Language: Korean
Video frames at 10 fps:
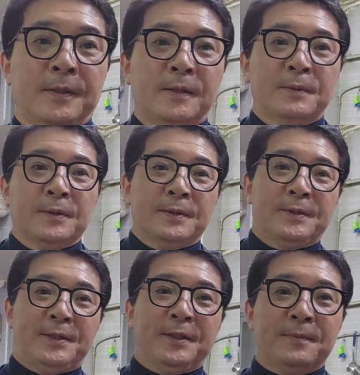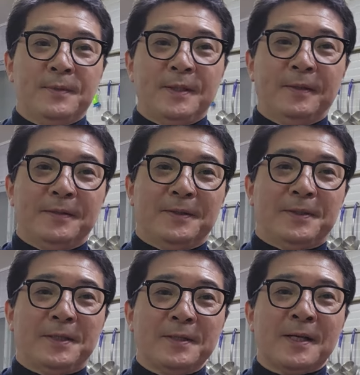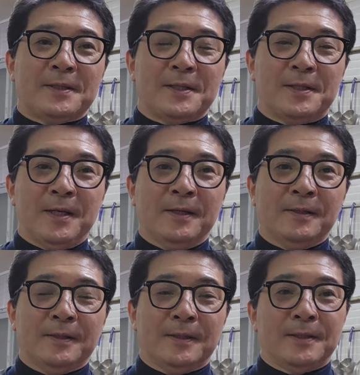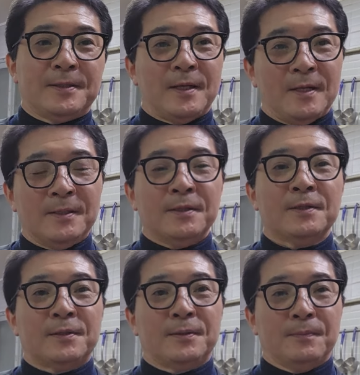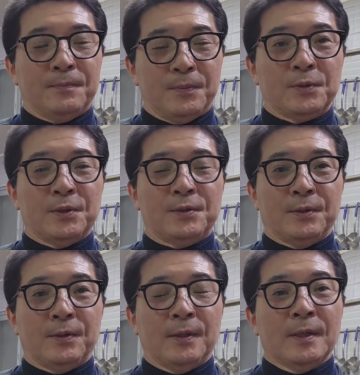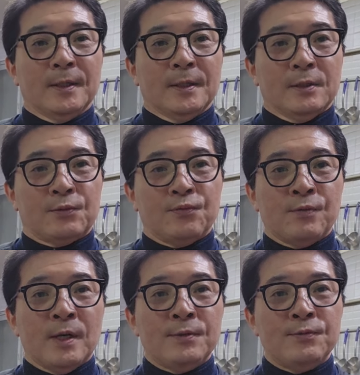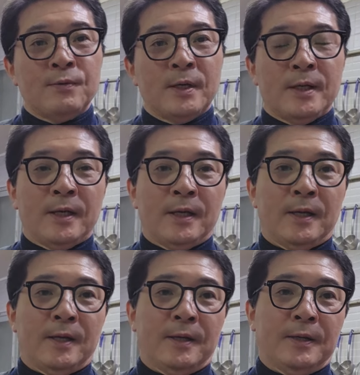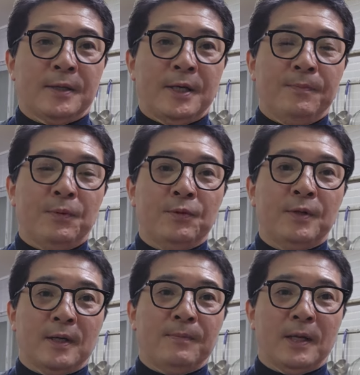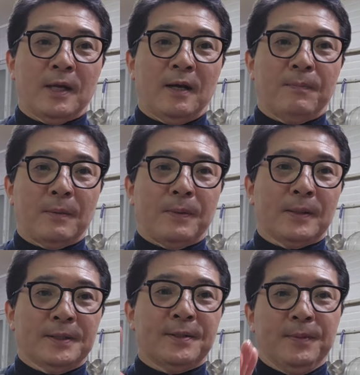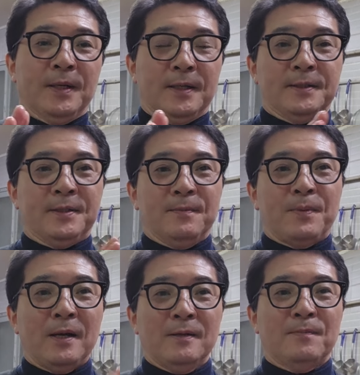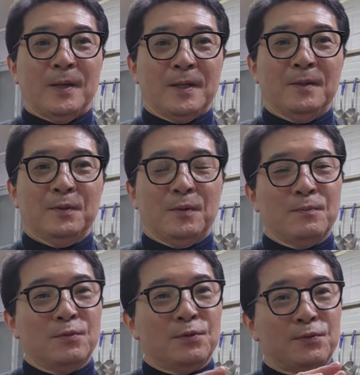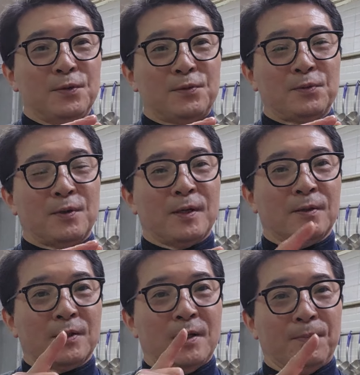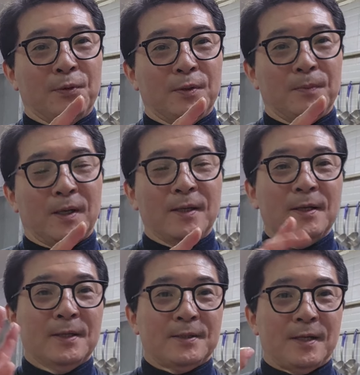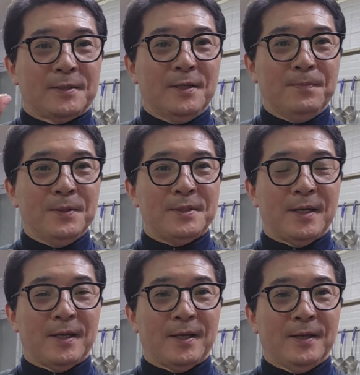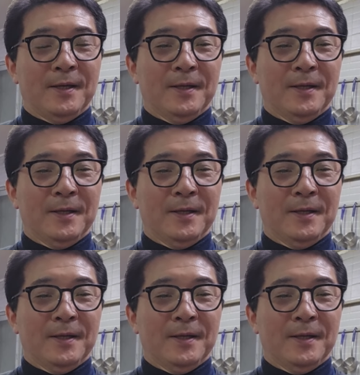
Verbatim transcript: 여러분 지금 이 지금까지 진행을 잘 들어보셨죠? 중간중간에 키포인트가 몇 개가 팍팍 있습니다. 지금 방금 말한 것도 물 수위 조절하는 것 키포인트입니다. 자, 첫 번째,